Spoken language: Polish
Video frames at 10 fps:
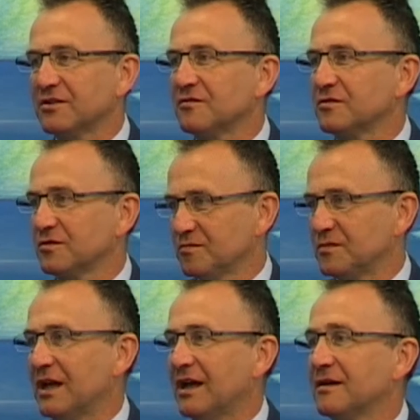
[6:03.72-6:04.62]
to
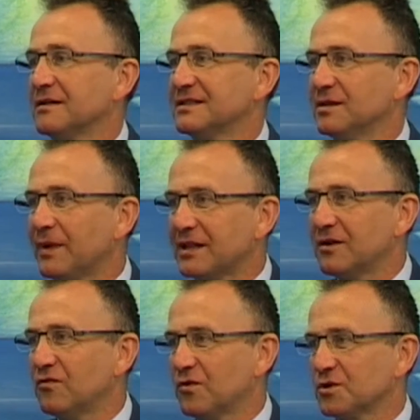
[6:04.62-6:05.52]
dla
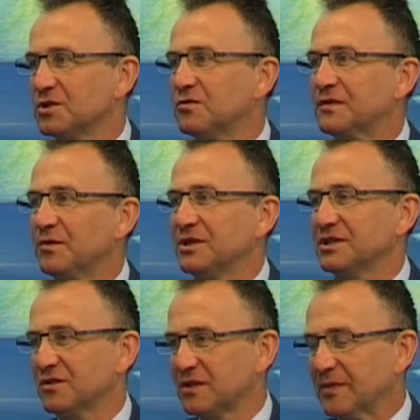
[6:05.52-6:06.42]
sympatyków koszykówki
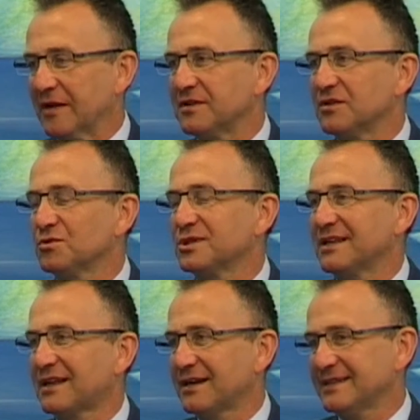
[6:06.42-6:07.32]
będzie to naprawdę duża
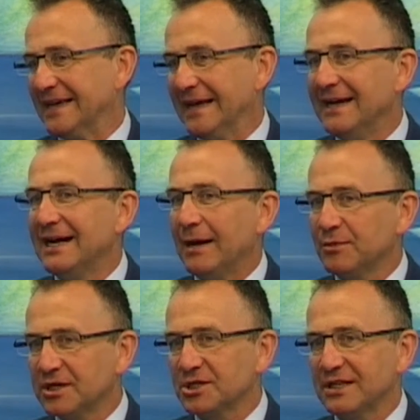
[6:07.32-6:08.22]
atrakcja, a
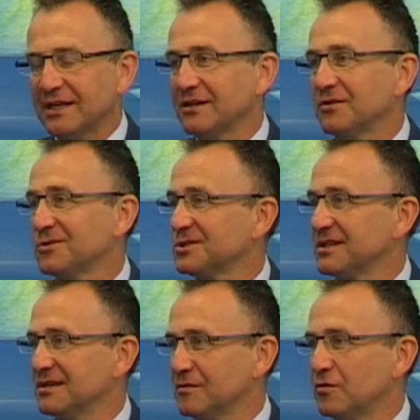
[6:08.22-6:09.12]
myślę, że dla tych,
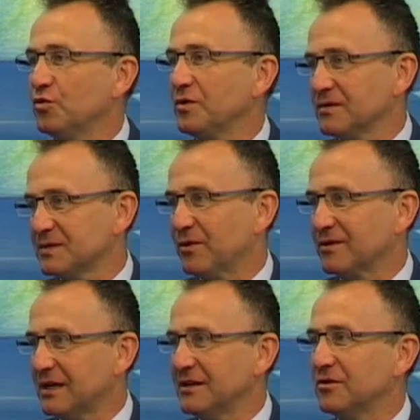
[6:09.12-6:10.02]
którzy lubią
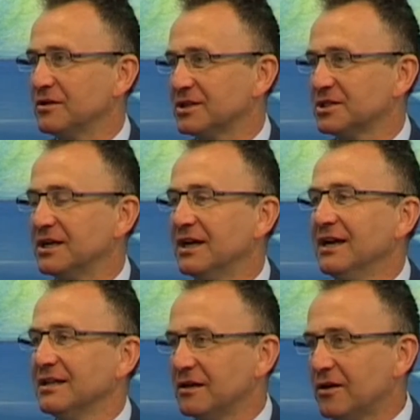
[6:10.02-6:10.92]
sport, a niekoniecznie
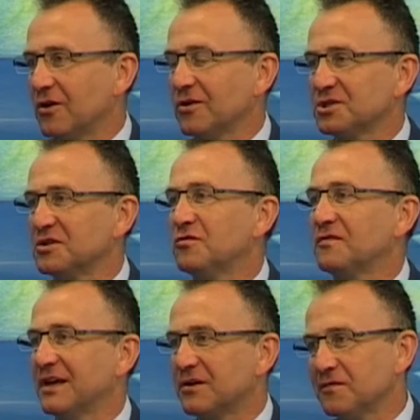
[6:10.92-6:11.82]
tylko
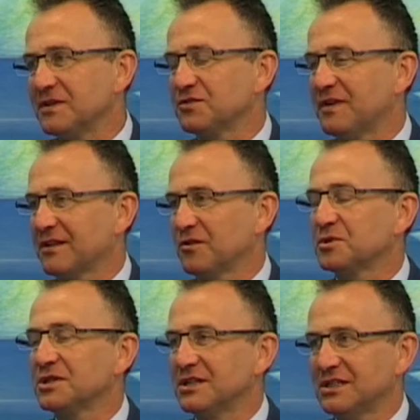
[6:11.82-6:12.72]
koszykówkę, również warto
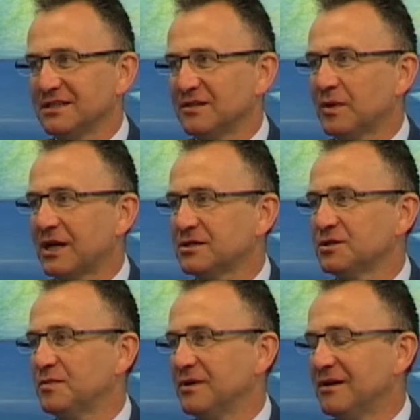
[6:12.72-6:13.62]
przyjść i
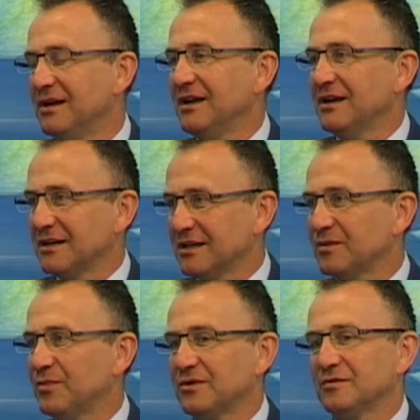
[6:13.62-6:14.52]
zobaczyć, bo,
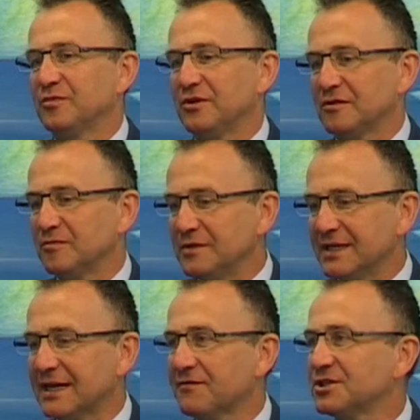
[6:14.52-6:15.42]
e, bo, bo
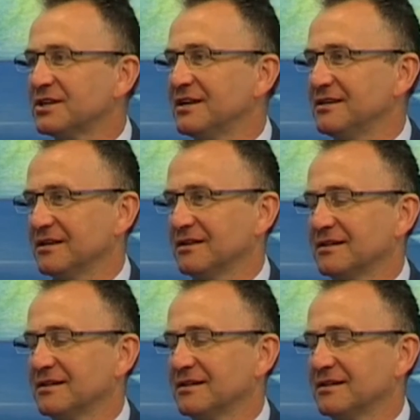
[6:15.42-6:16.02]
nie zawsze nie,